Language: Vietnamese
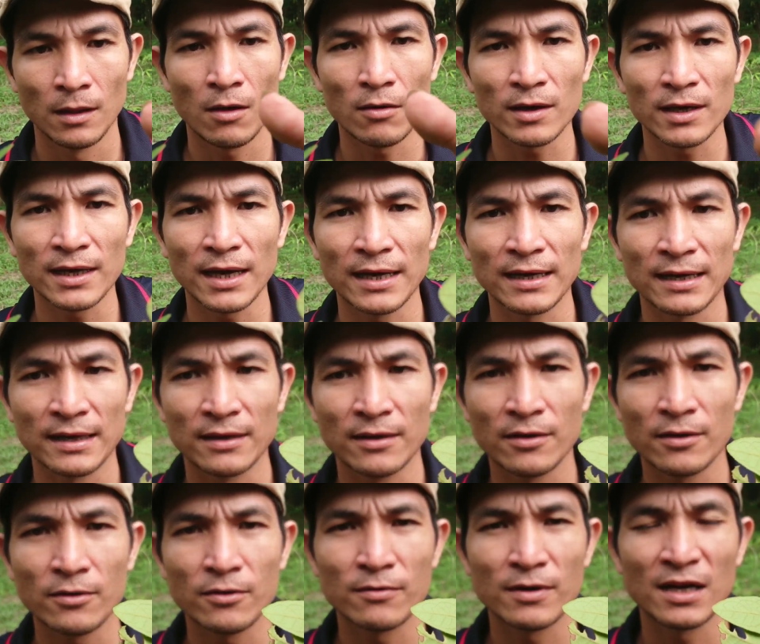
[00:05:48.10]
lót cái cây này
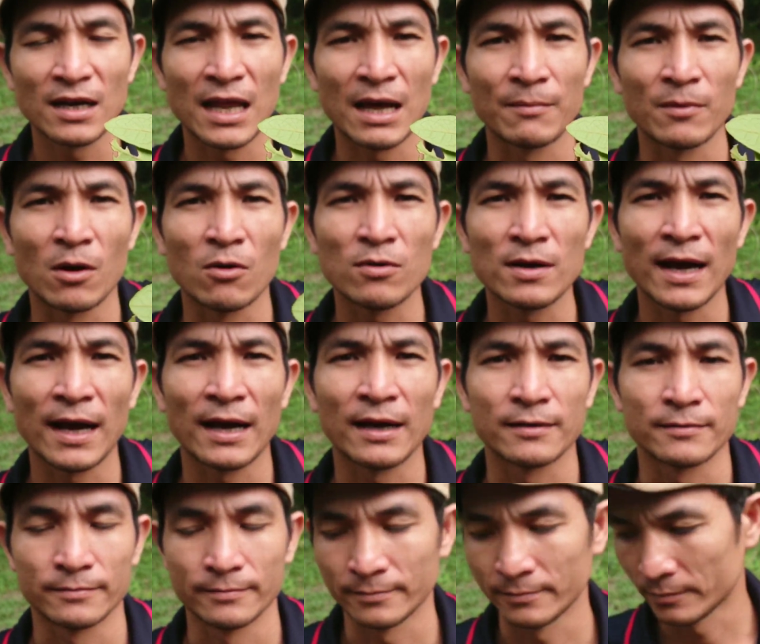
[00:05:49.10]
vô làm ổ
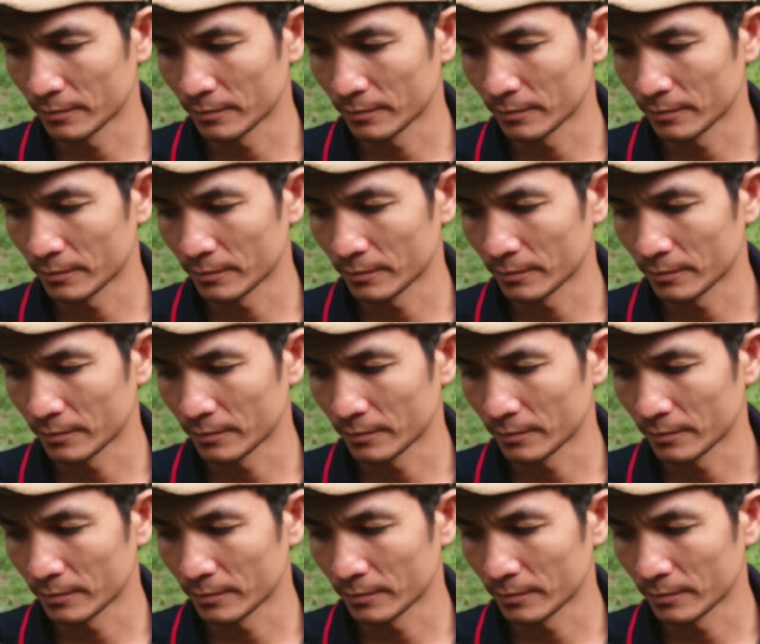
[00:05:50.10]
gà